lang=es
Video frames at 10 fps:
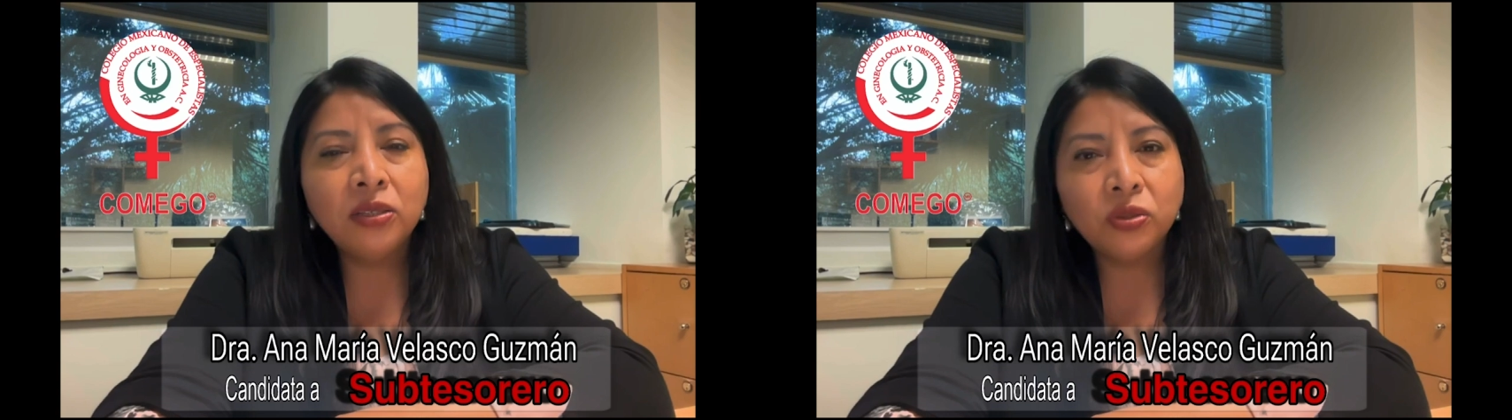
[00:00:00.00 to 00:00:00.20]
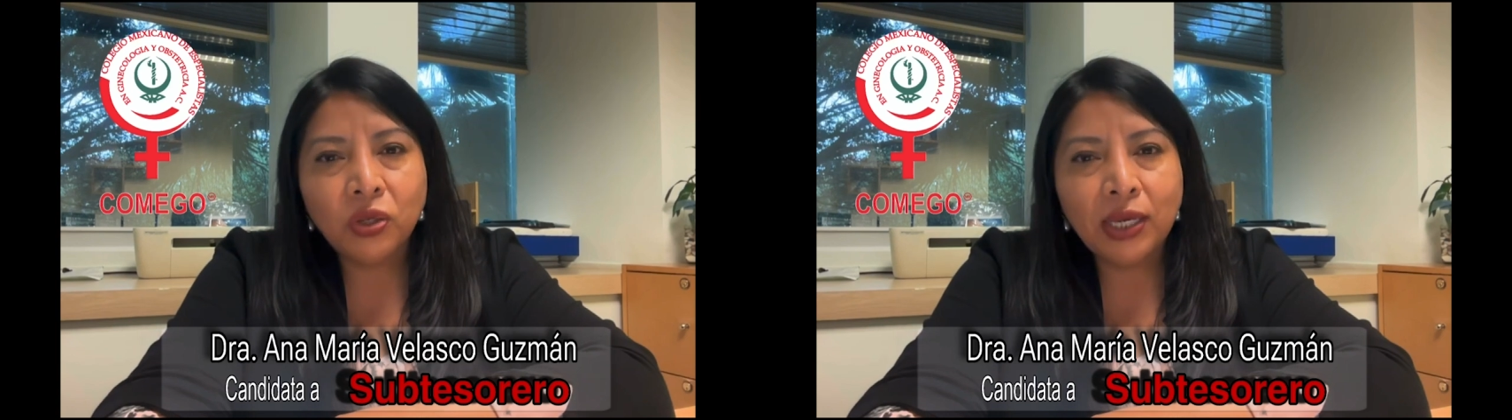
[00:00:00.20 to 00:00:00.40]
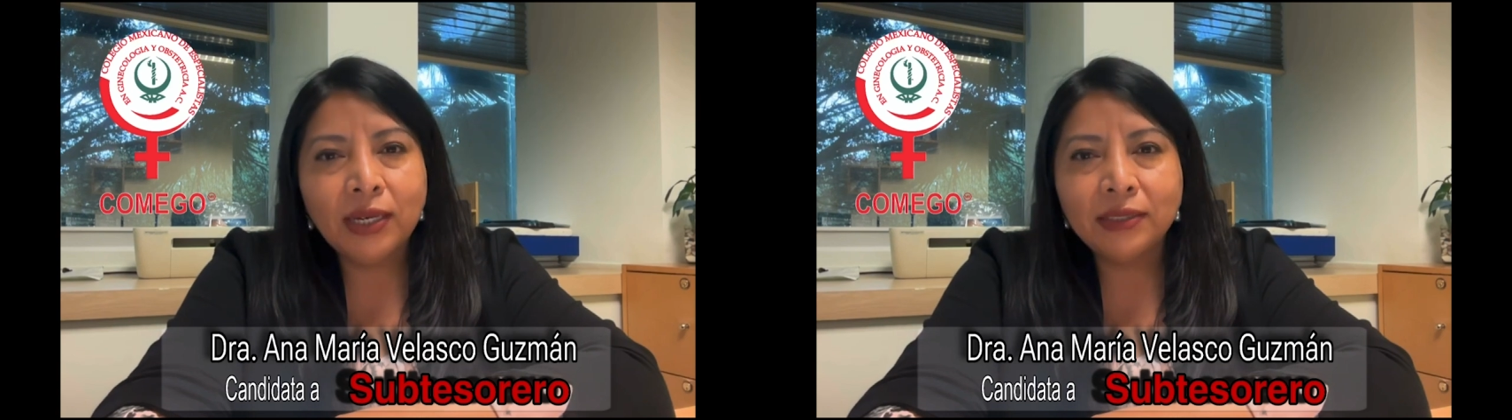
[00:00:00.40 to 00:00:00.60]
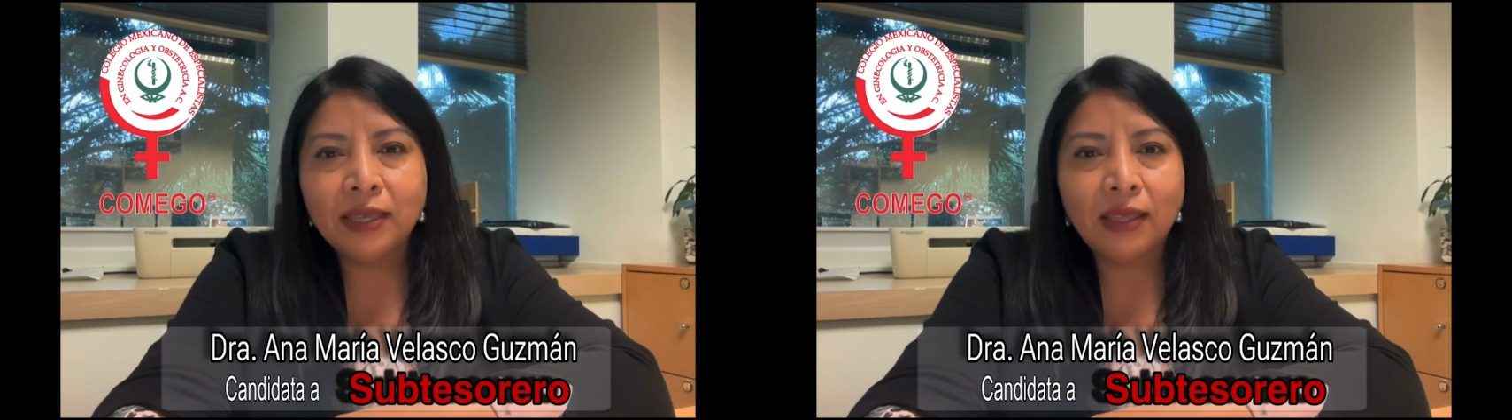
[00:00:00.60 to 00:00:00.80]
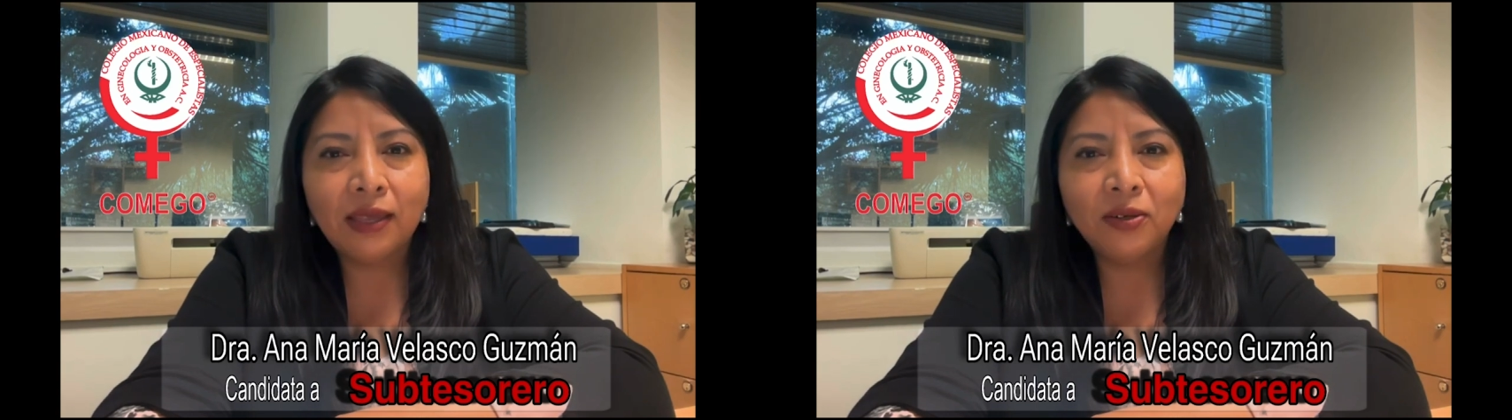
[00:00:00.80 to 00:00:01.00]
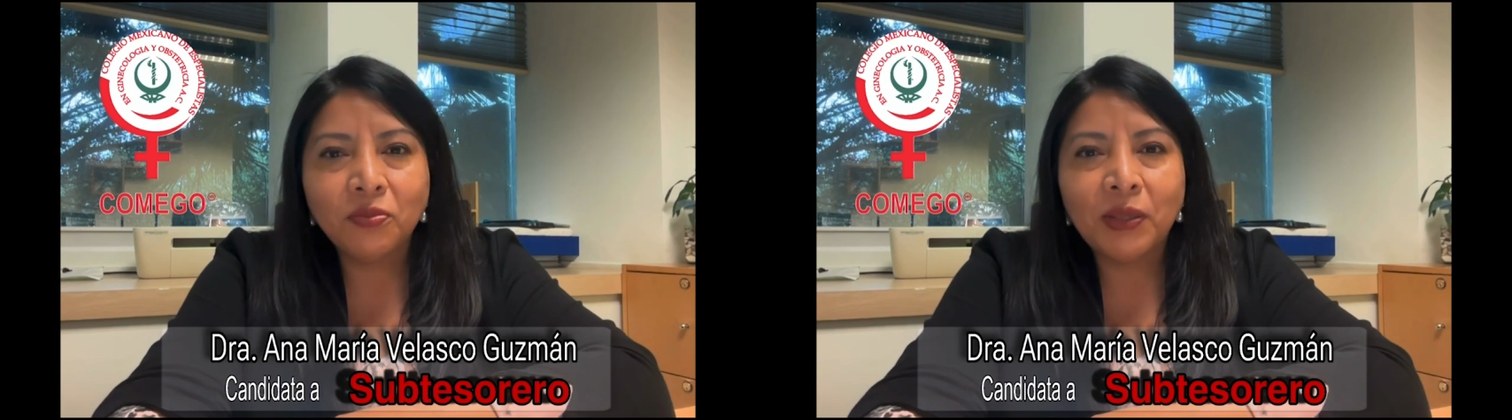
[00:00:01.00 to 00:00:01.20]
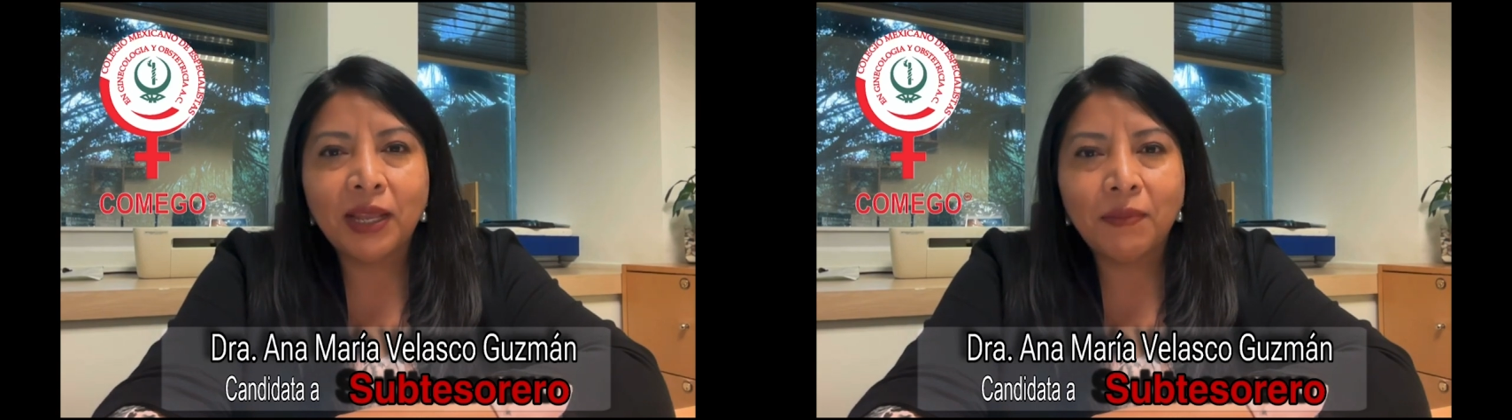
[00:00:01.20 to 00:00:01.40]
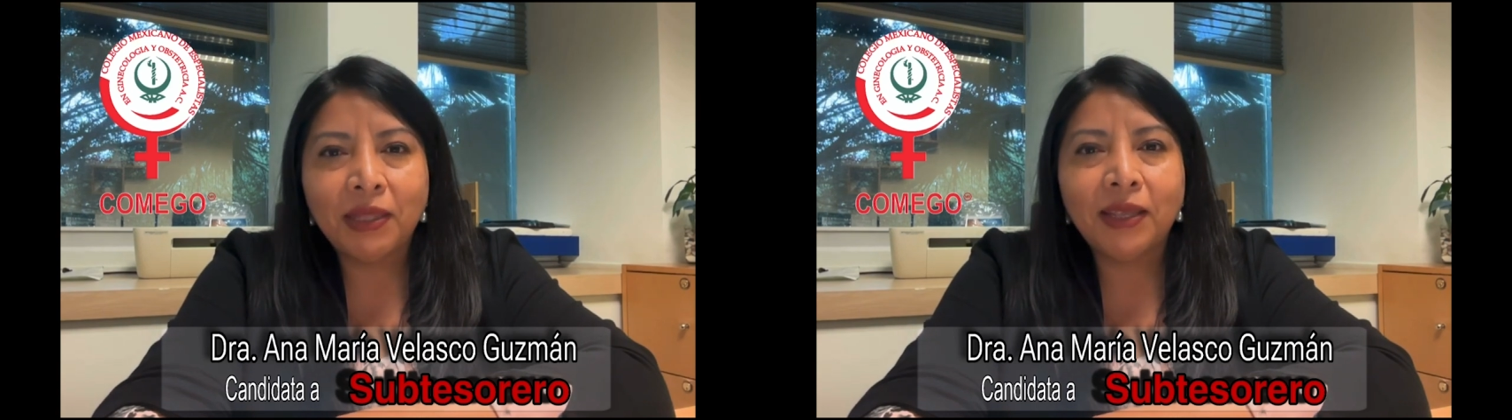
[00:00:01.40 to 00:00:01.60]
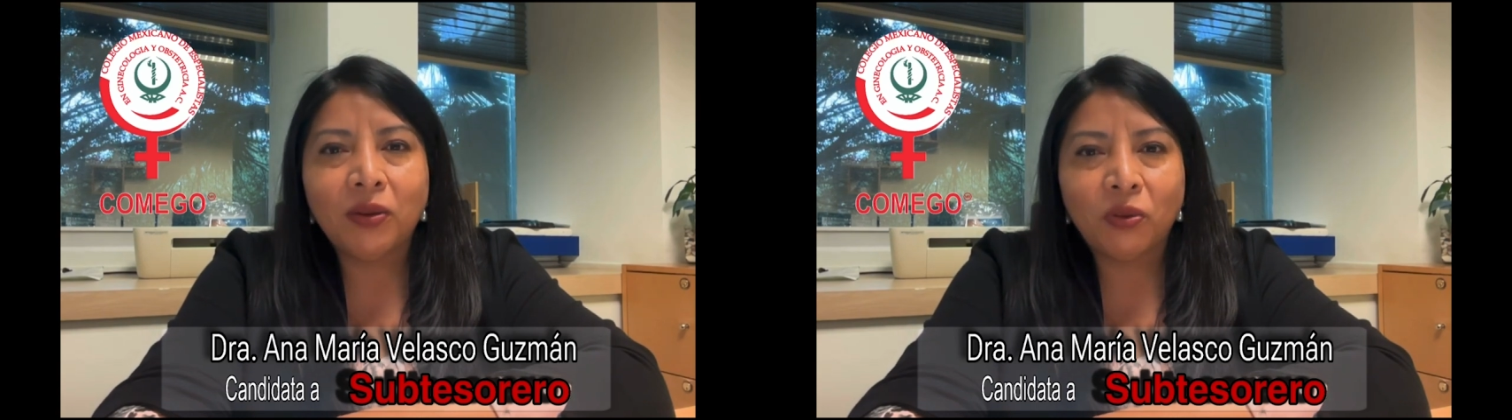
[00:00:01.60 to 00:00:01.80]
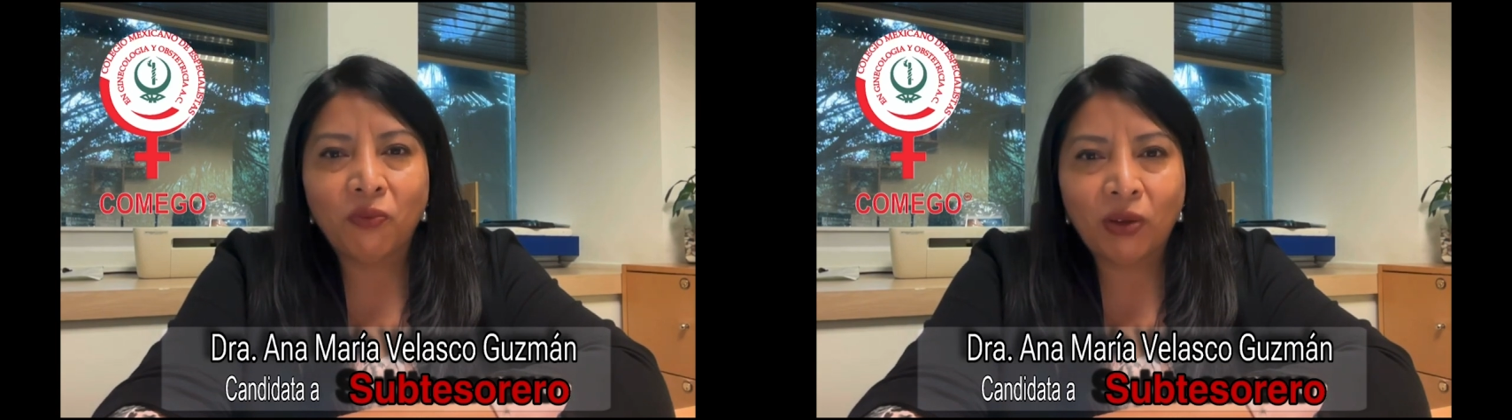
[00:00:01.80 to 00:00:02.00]
Soy egresada del Hospital
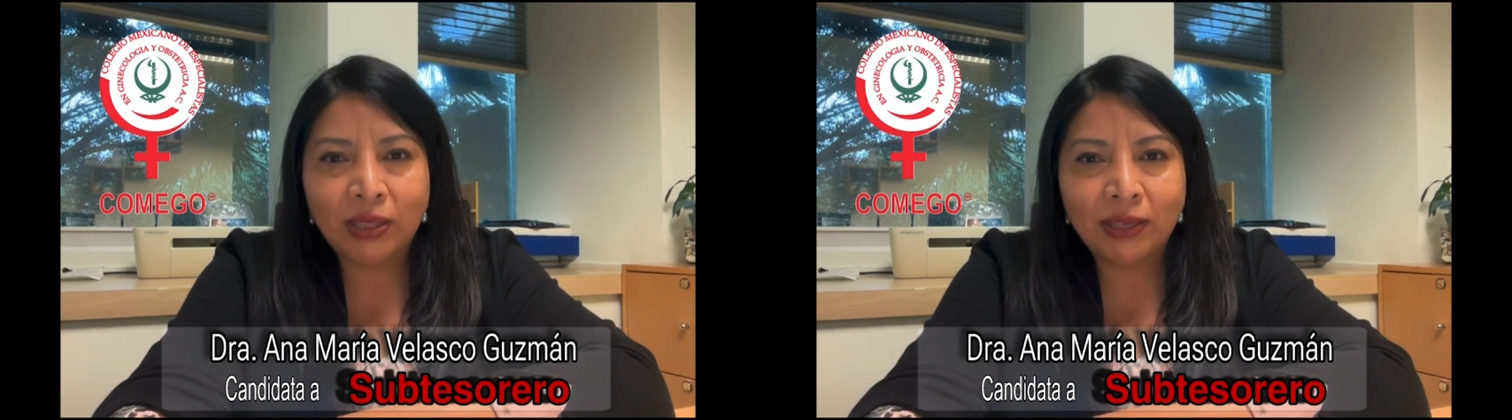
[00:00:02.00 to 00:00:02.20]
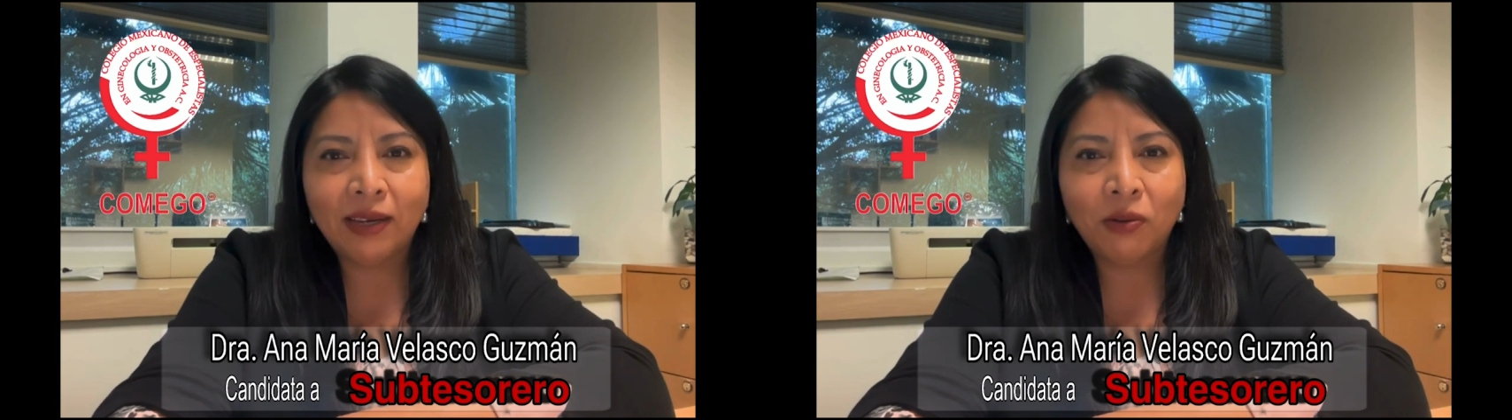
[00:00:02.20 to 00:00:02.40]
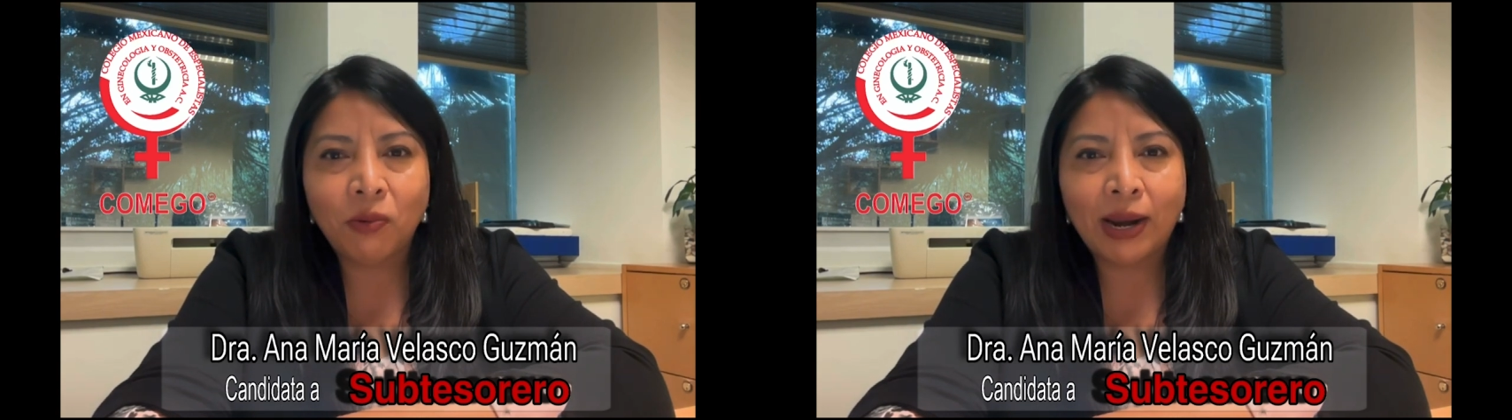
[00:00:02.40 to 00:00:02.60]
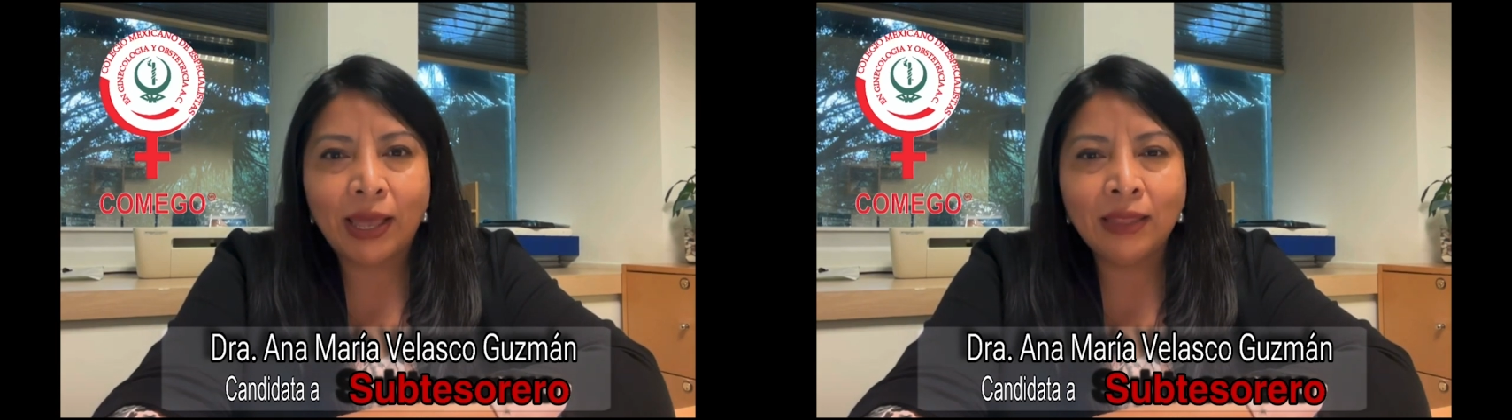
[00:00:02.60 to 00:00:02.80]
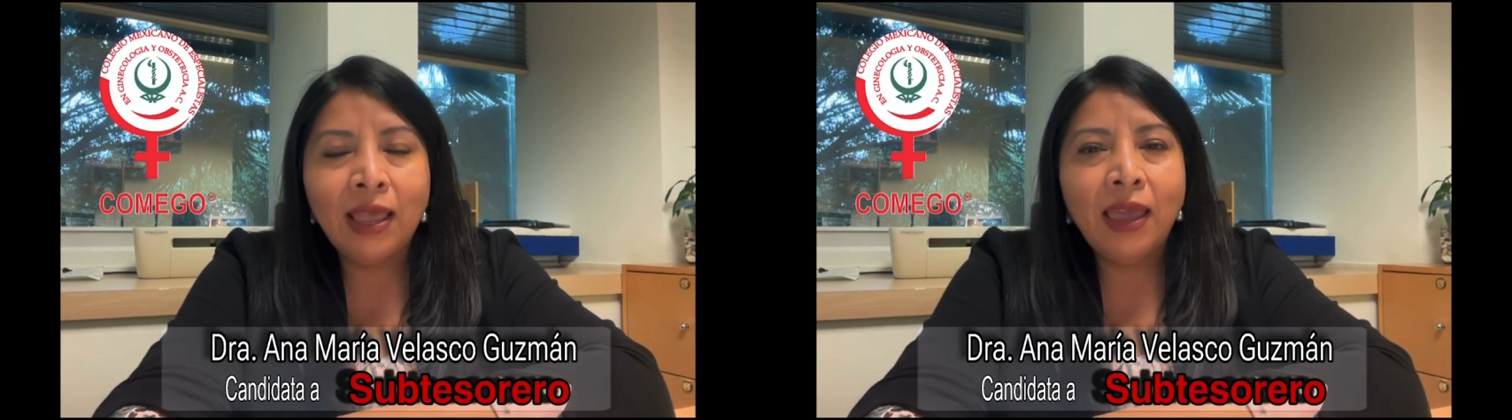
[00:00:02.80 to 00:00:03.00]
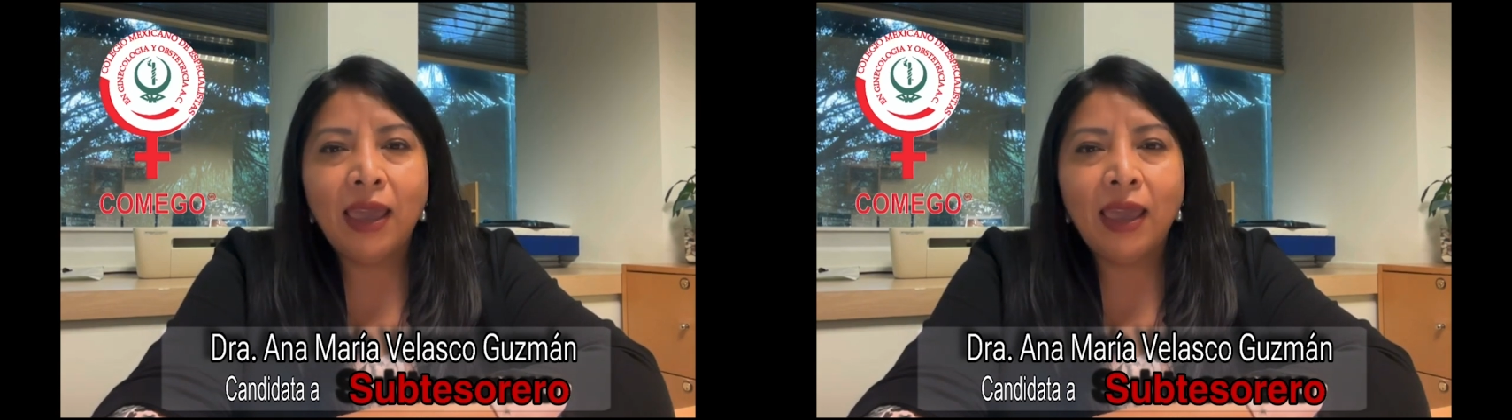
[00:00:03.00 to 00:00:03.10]
Materno Infantil Inguarán